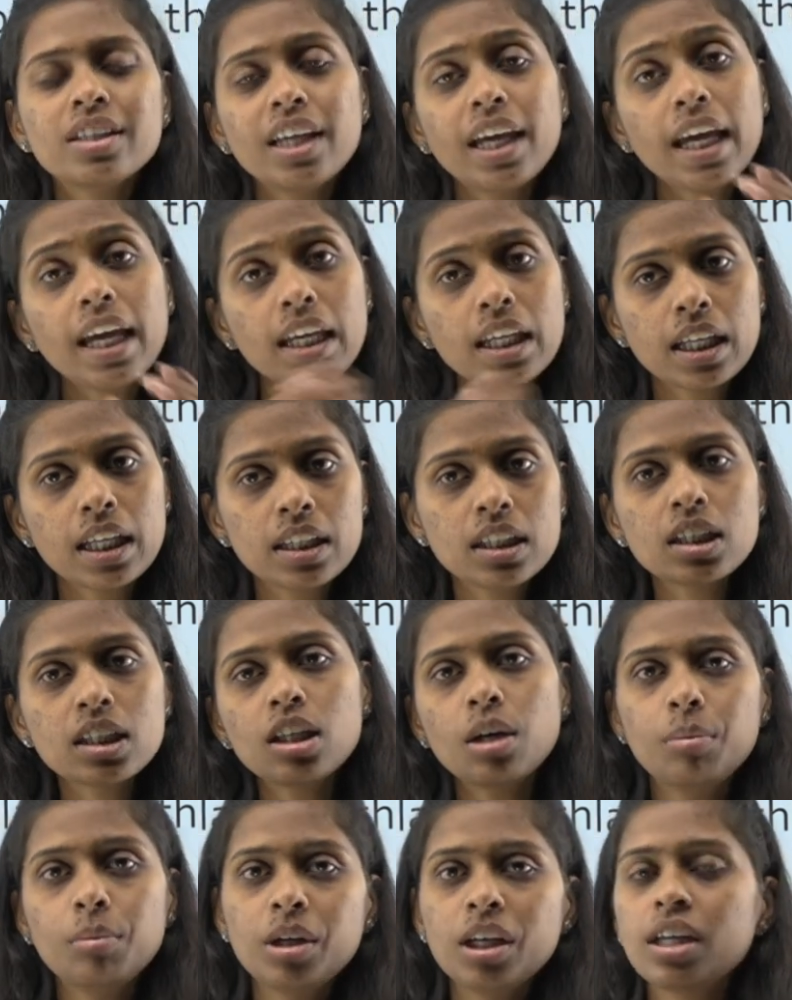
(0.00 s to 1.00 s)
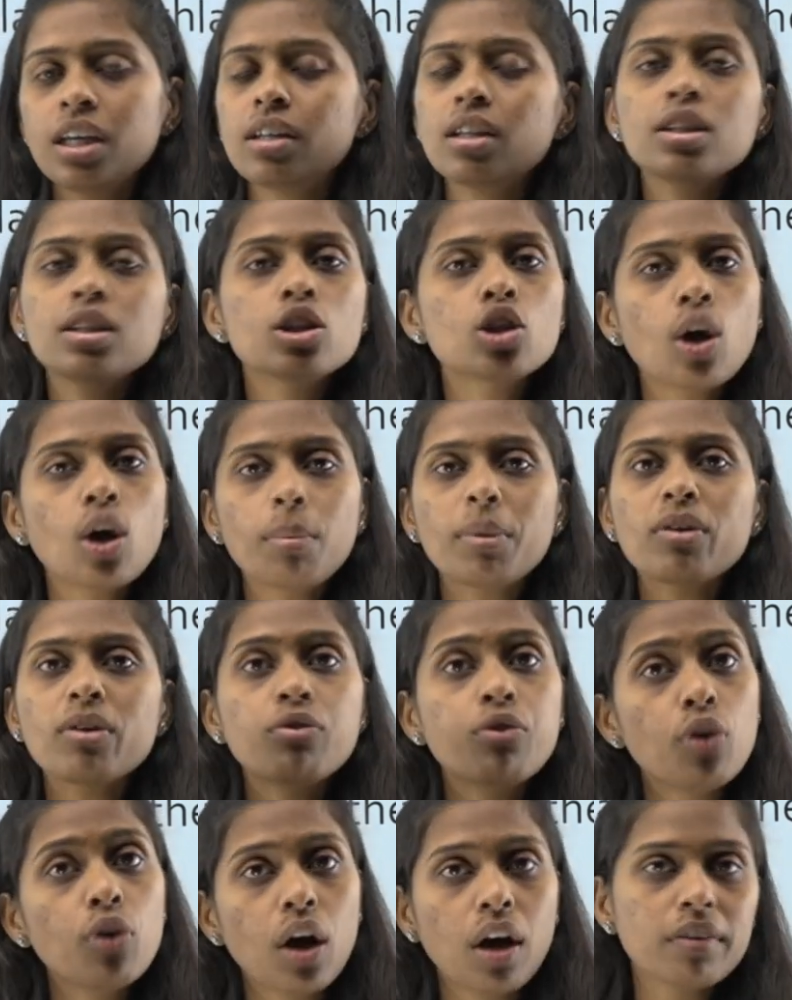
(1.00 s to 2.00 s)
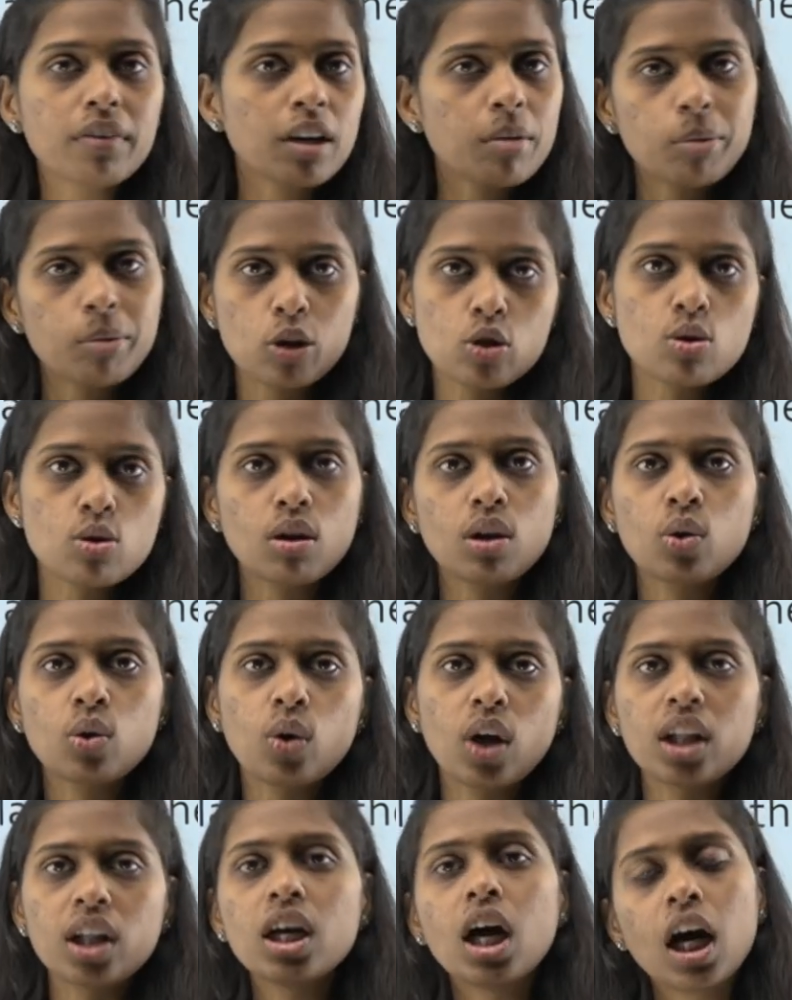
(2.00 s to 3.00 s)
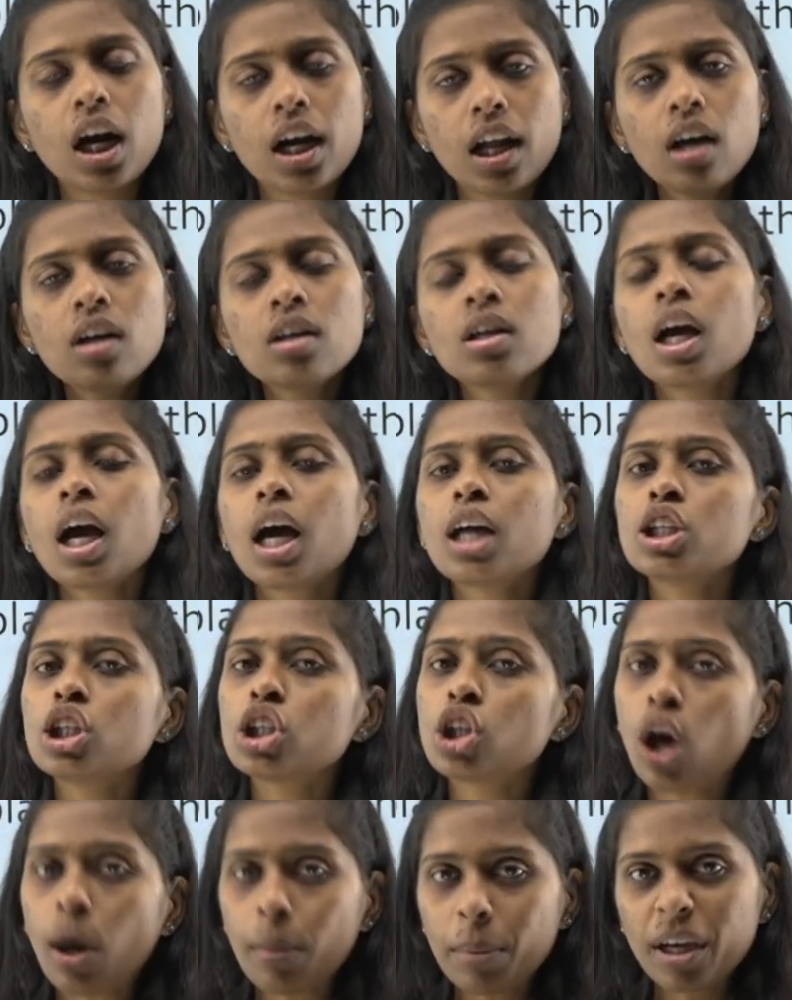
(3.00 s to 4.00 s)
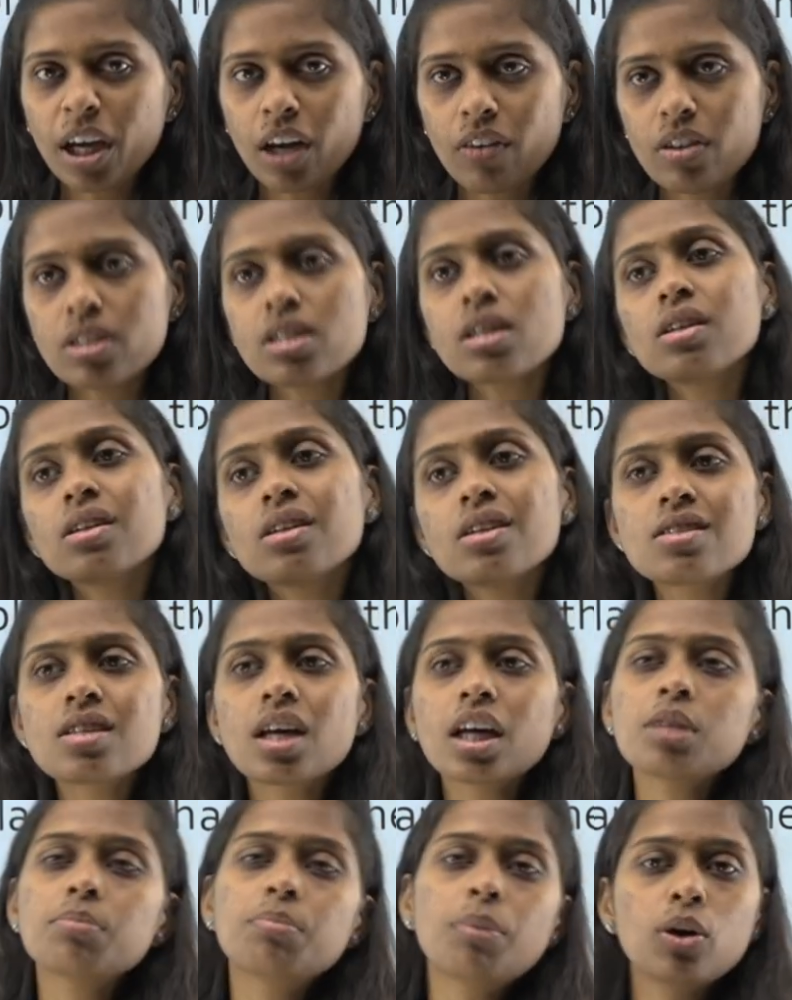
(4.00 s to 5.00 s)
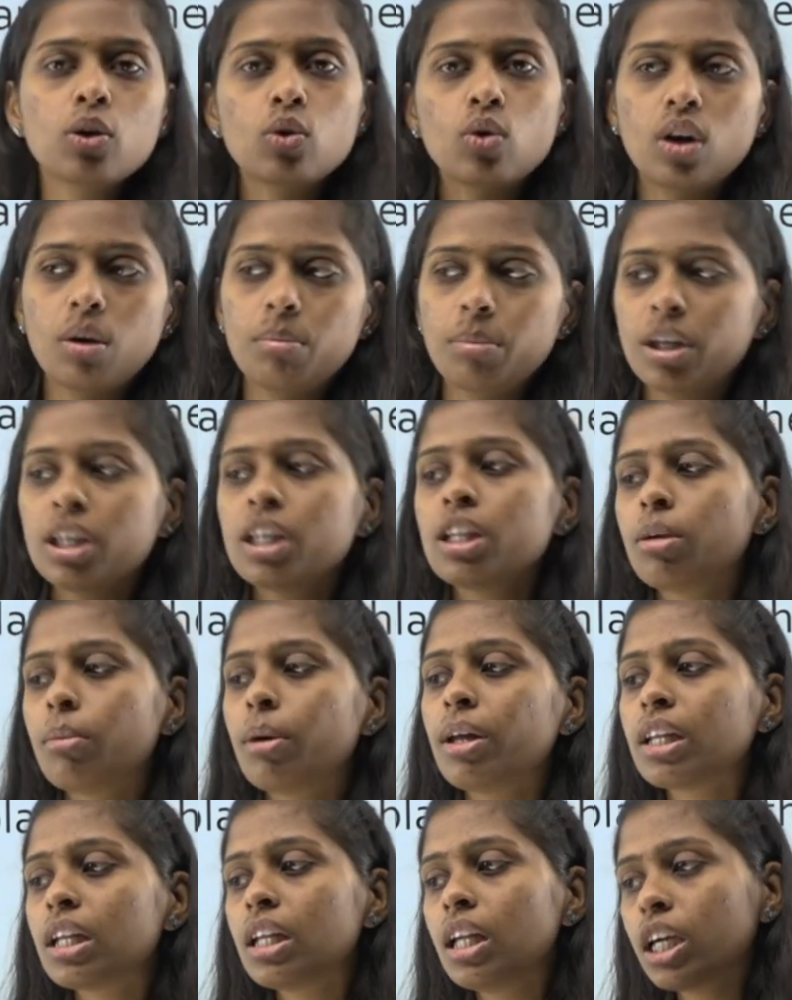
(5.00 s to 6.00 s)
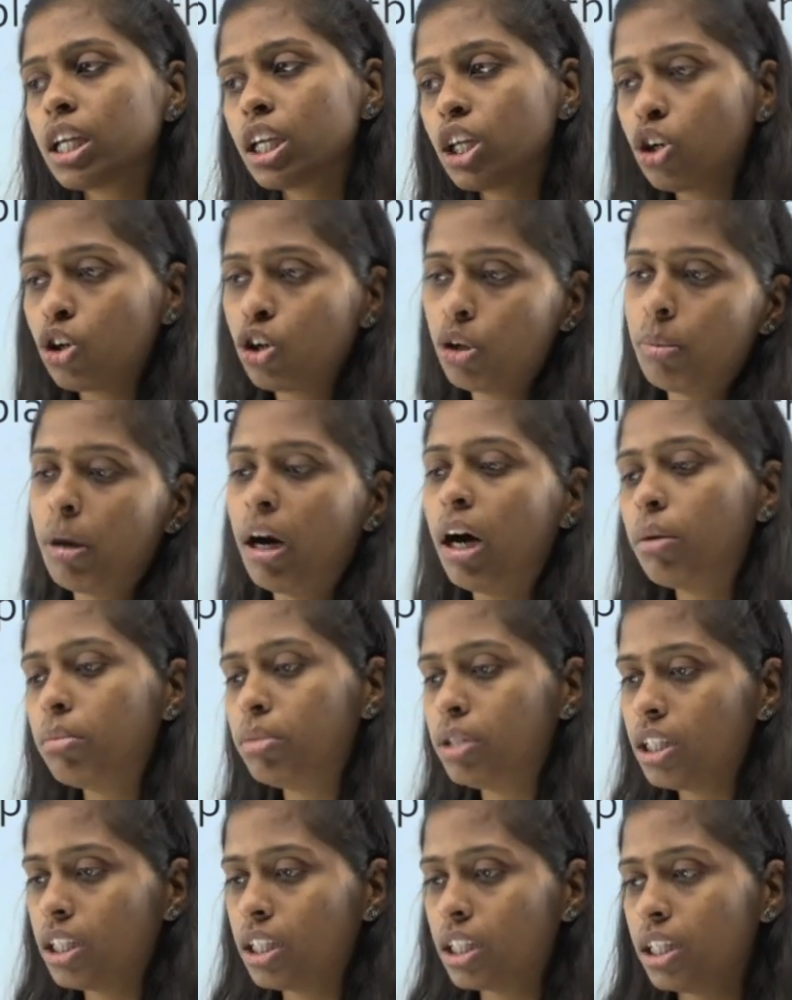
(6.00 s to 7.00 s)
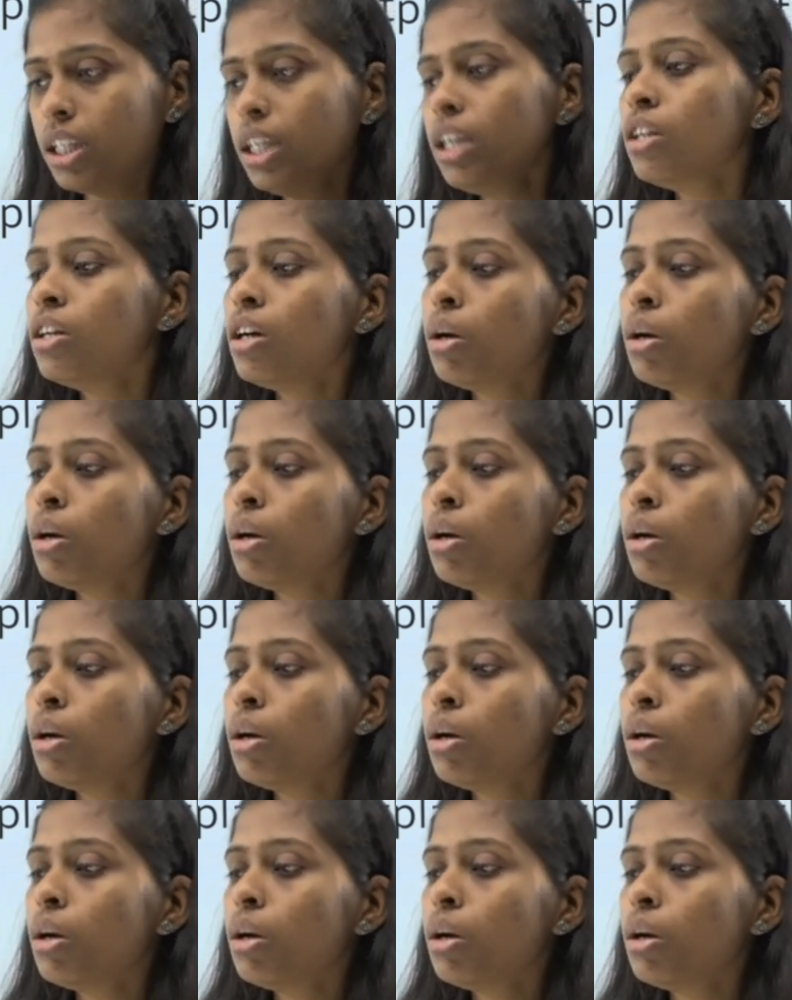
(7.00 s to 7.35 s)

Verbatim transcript: ஏன் எதுக்கு அப்படிங்கிறத அந்த டாபிக் ஃபுல்லாகவே நமக்கு சொல்லக்கூடாது ஆனால் அந்த டாப்பிக்கை வச்சு டிசைட் பண்ணோம் நம்ம இந்த மாதிரி தான் இருக்குமா அப்படிங்கிறத